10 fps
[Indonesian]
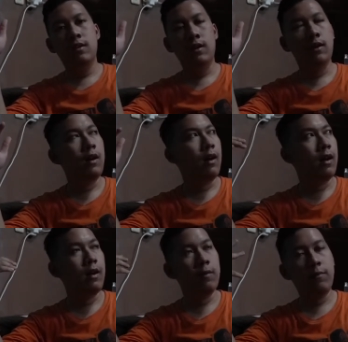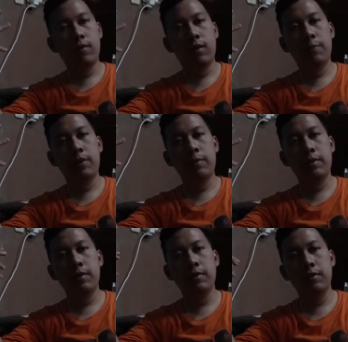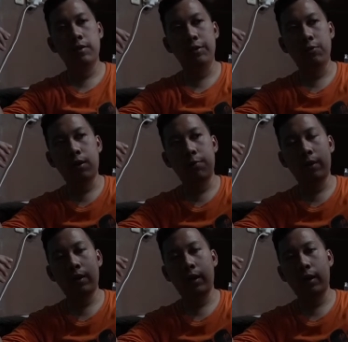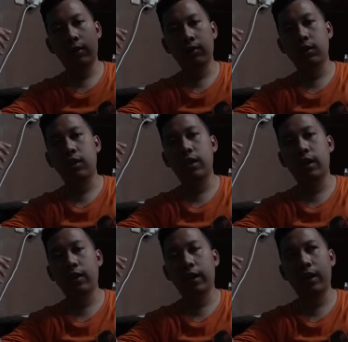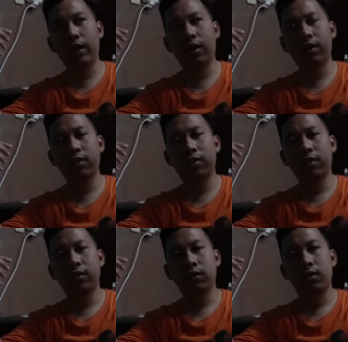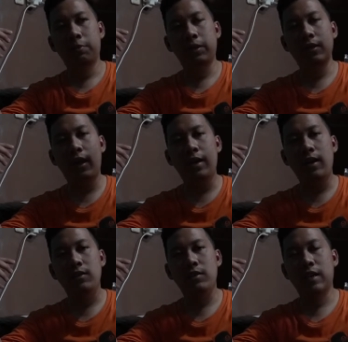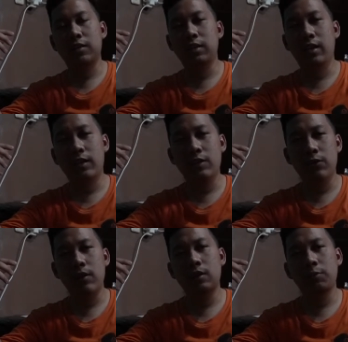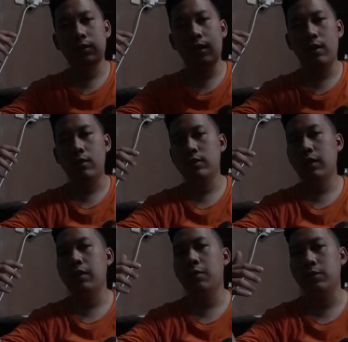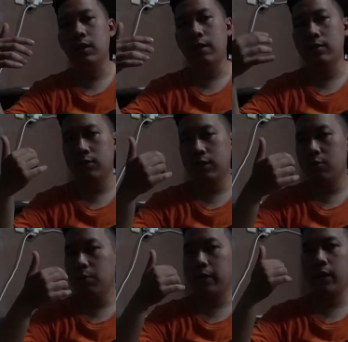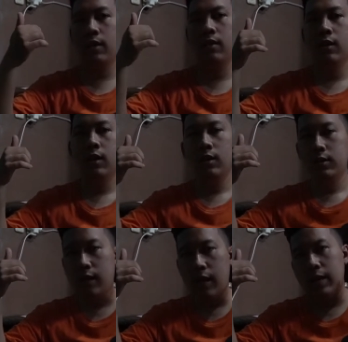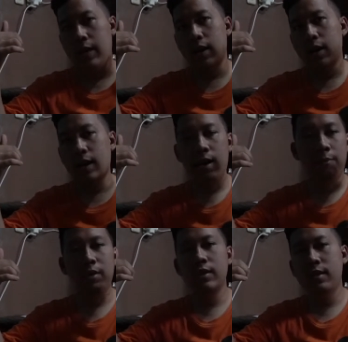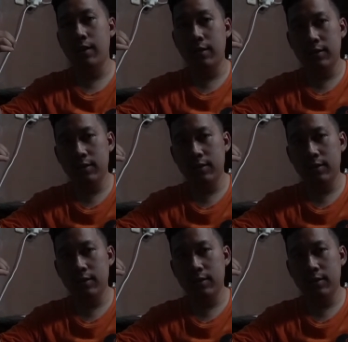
uh, apa namanya ini gue pakai jendela kayak eh, uh, pencahayaan cahaya jendela gitu ya jadi bisa cahayanya bisa masuk jadi gue pakai cahaya alami dari